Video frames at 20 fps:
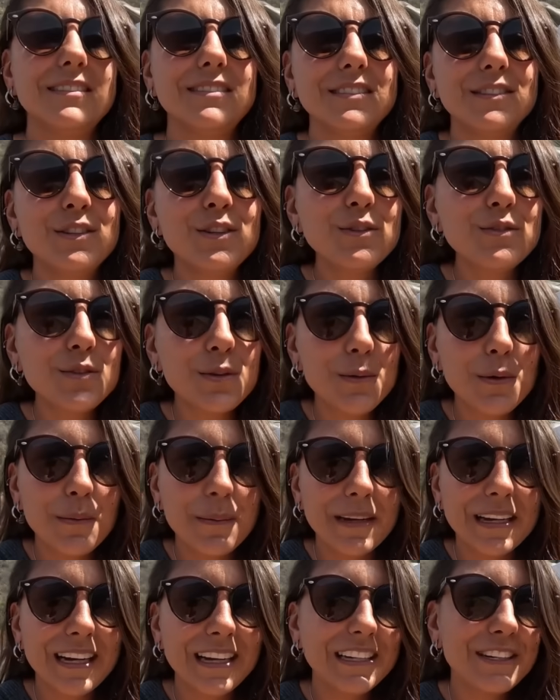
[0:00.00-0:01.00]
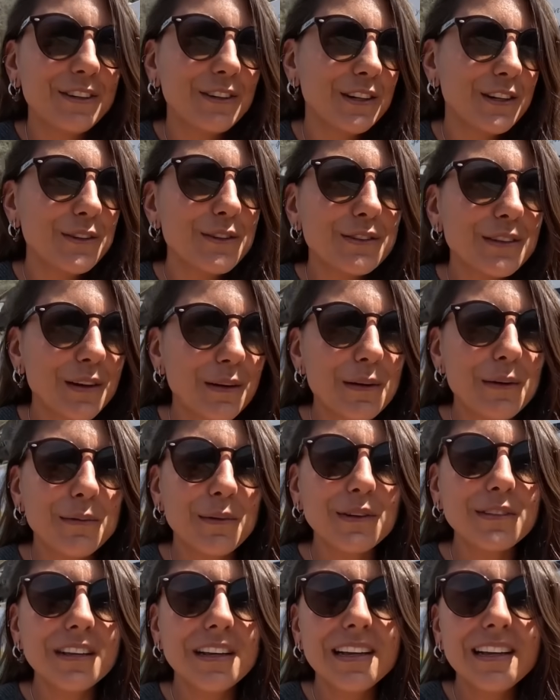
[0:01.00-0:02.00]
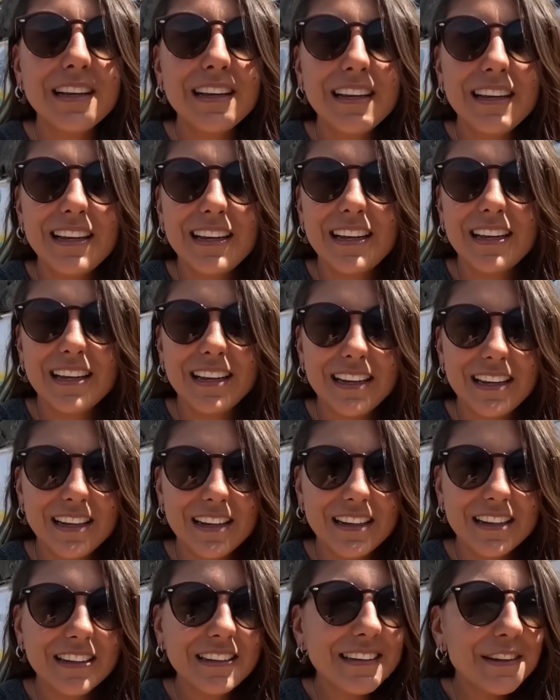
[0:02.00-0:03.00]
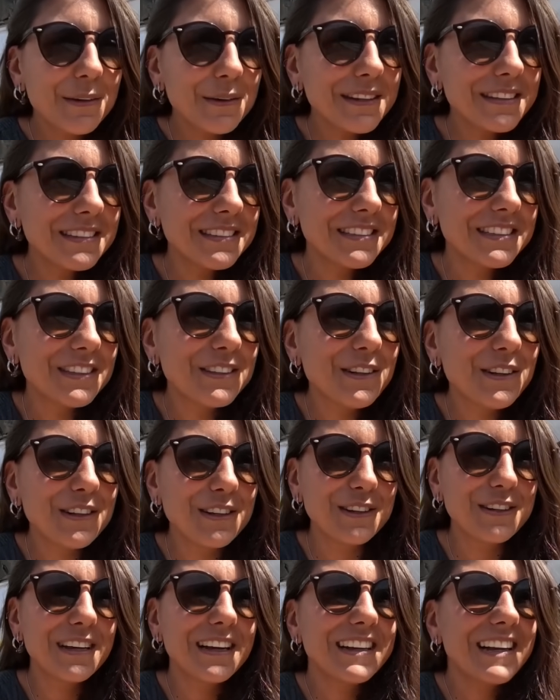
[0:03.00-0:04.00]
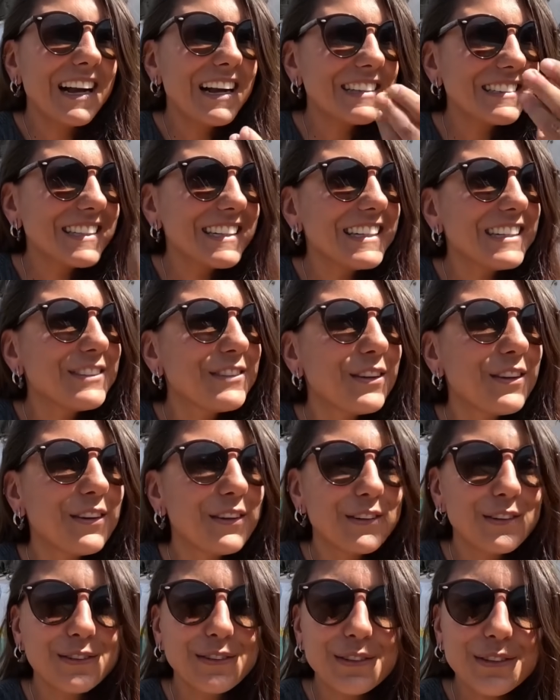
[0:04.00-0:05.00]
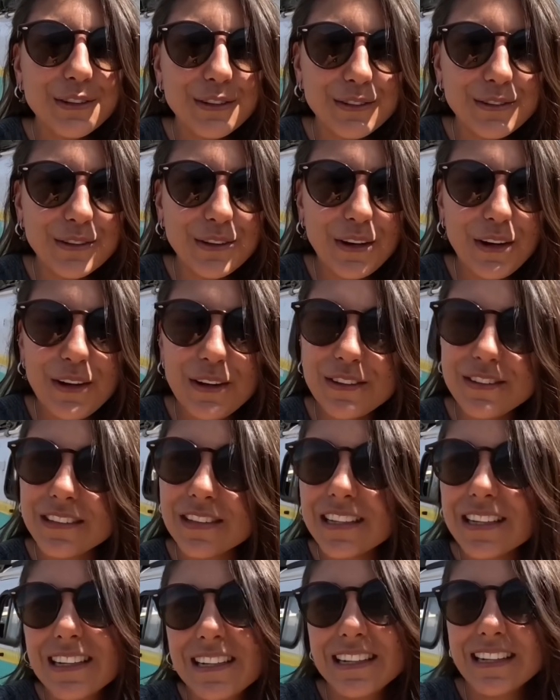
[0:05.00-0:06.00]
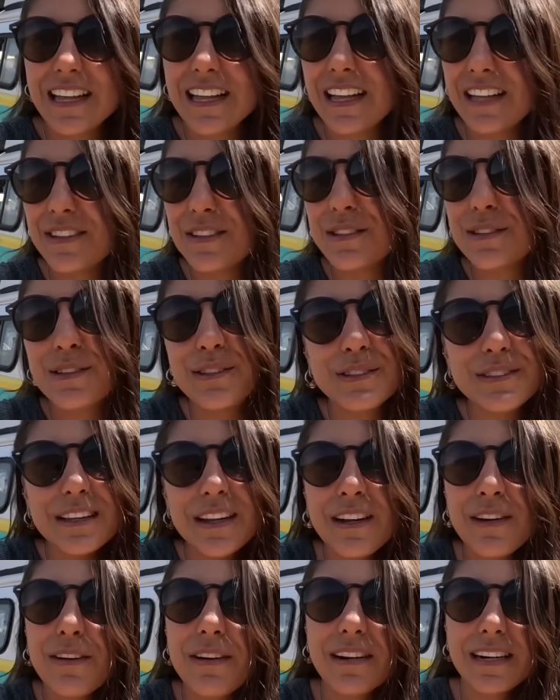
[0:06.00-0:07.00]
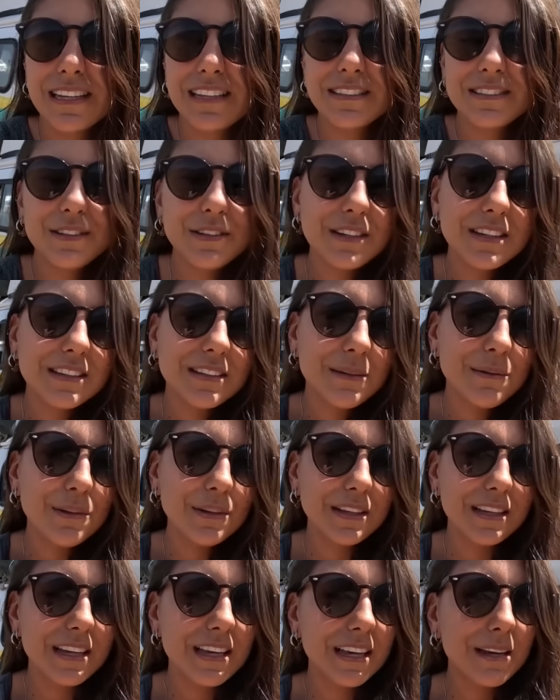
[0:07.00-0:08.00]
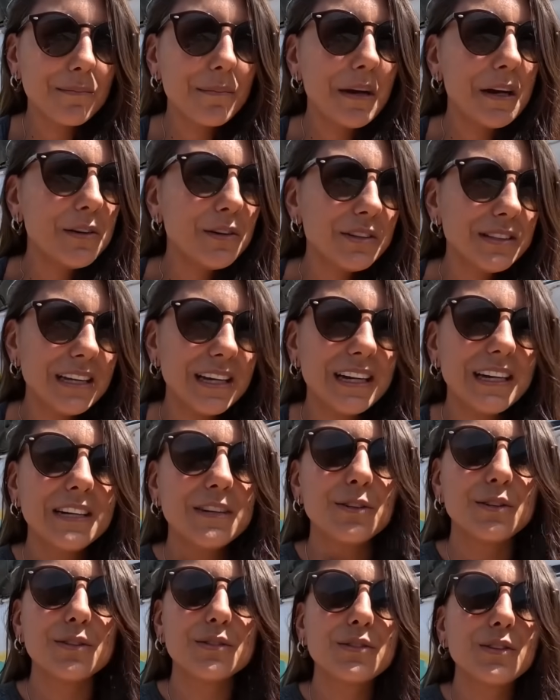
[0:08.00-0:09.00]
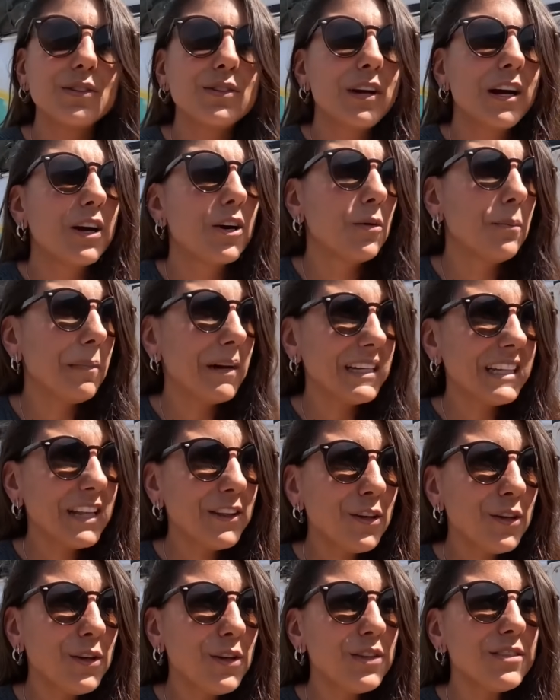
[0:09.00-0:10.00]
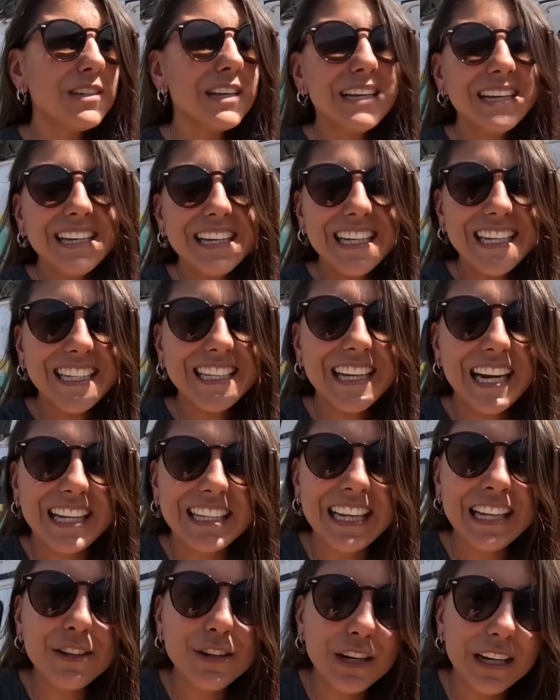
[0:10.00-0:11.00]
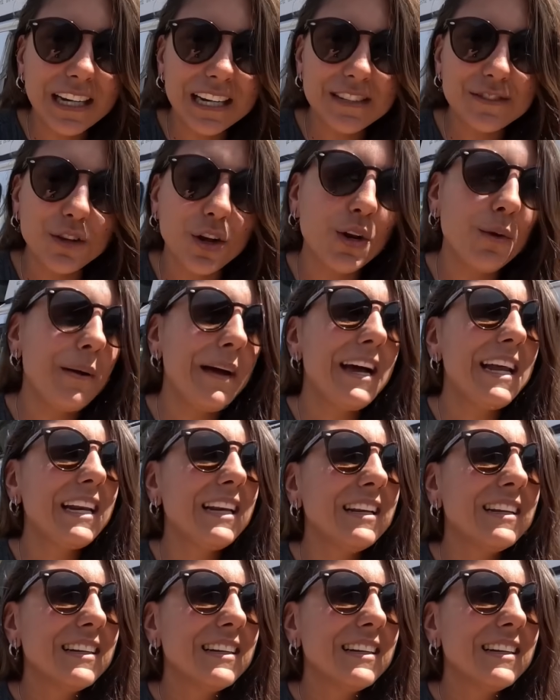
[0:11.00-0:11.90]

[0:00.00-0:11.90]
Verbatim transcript: no somos mecánicos y no sabemos eh, qué hubiese sido de hacer esto nosotros solos. Nada, no, no, no saben lo agradecidos que estamos de que Paco esté acá con nosotros, acompañándonos y tratando de resolver